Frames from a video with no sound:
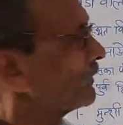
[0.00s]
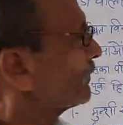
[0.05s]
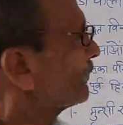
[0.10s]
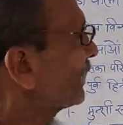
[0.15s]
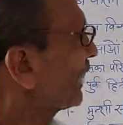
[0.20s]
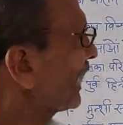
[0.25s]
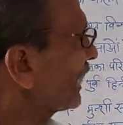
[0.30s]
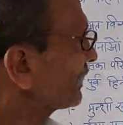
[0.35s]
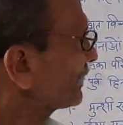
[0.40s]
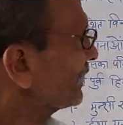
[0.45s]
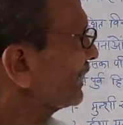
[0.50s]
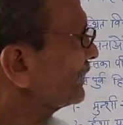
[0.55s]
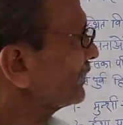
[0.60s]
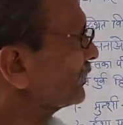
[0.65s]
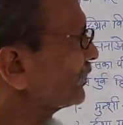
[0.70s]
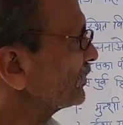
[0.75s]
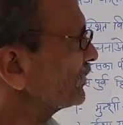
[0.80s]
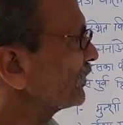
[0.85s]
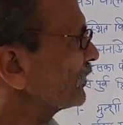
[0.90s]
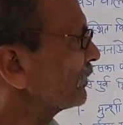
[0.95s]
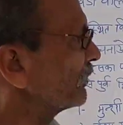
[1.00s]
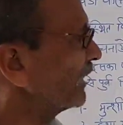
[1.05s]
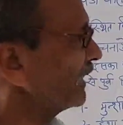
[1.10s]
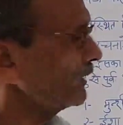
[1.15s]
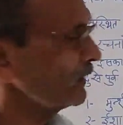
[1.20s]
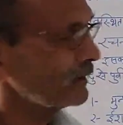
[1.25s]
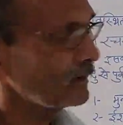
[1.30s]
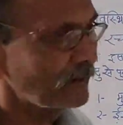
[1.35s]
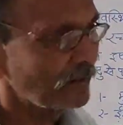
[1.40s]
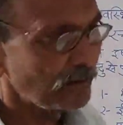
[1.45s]
भारतेंदु युग में
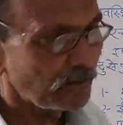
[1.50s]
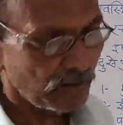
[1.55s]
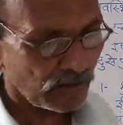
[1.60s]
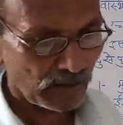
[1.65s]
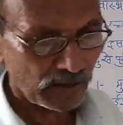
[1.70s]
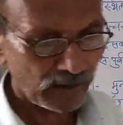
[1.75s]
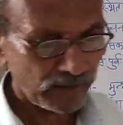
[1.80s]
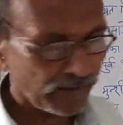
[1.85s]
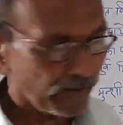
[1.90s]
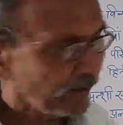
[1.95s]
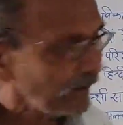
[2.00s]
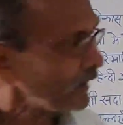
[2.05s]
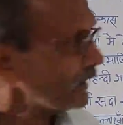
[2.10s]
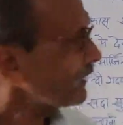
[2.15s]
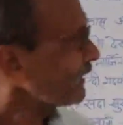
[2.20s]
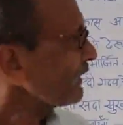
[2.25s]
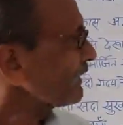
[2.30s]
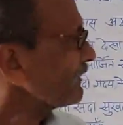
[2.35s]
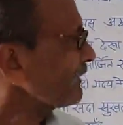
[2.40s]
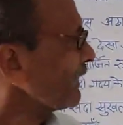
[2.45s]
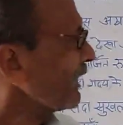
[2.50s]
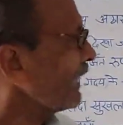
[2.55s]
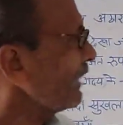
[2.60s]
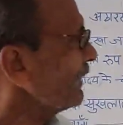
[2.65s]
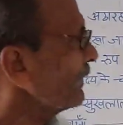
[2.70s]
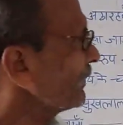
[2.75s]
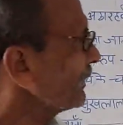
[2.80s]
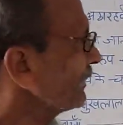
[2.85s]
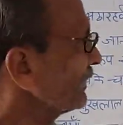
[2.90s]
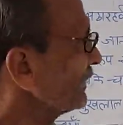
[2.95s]
अनेक
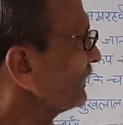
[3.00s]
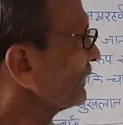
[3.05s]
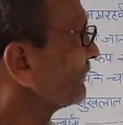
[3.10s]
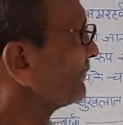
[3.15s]
रचनाएं हुई